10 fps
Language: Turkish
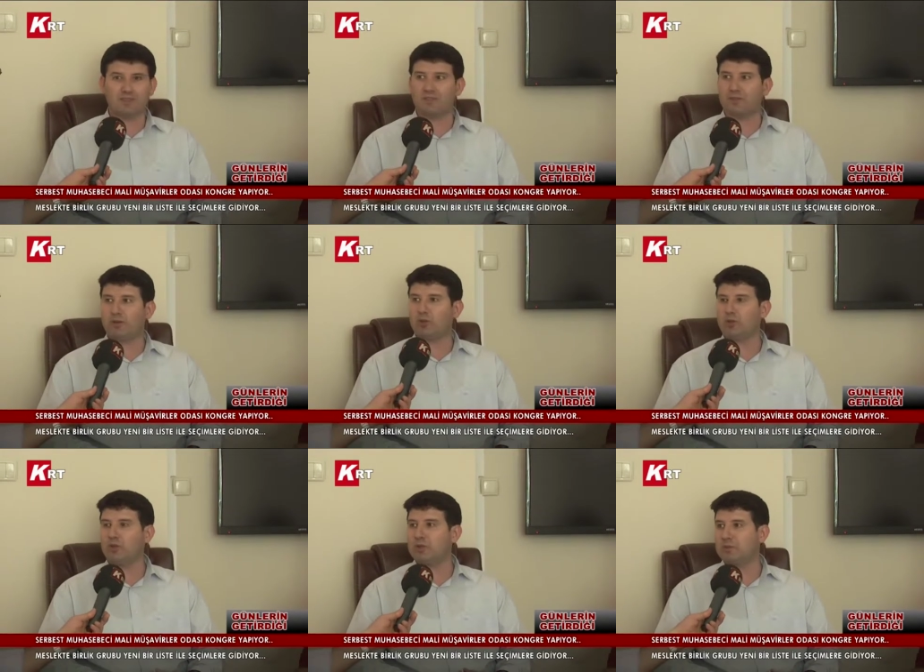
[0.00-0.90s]
ilk defa
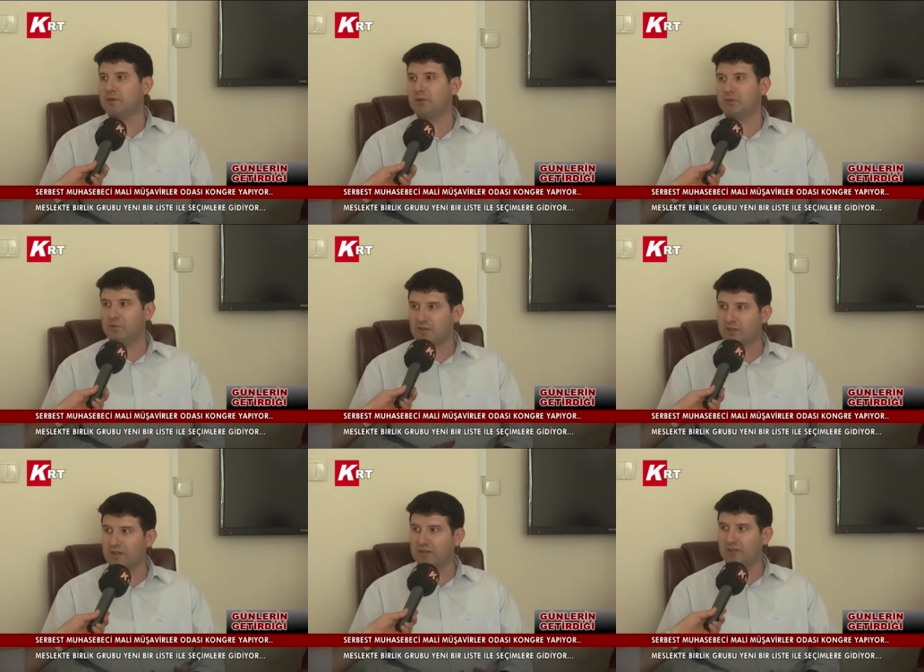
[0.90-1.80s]
oda yönetimine,
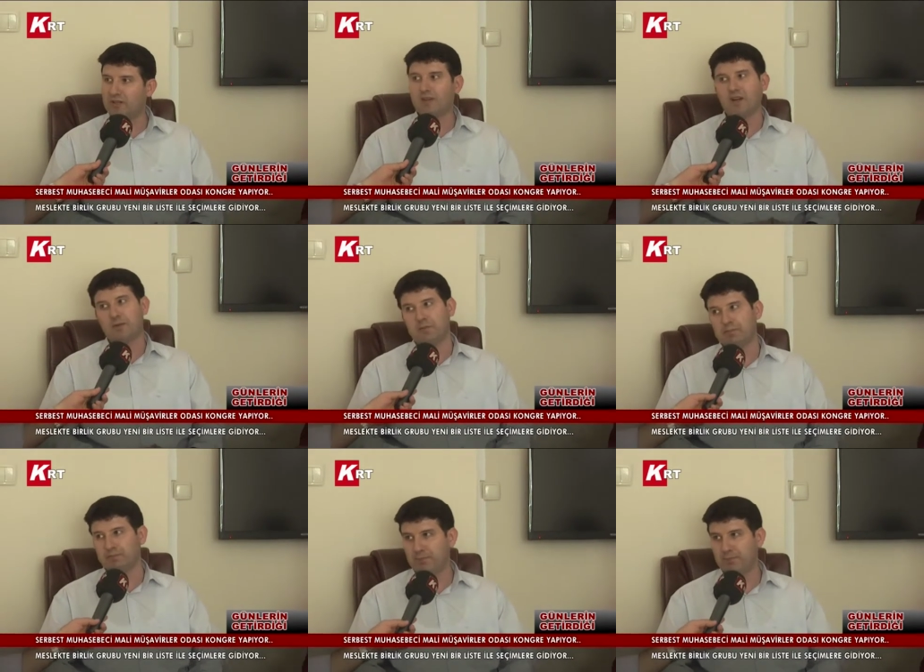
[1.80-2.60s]
başkanlığa talibim.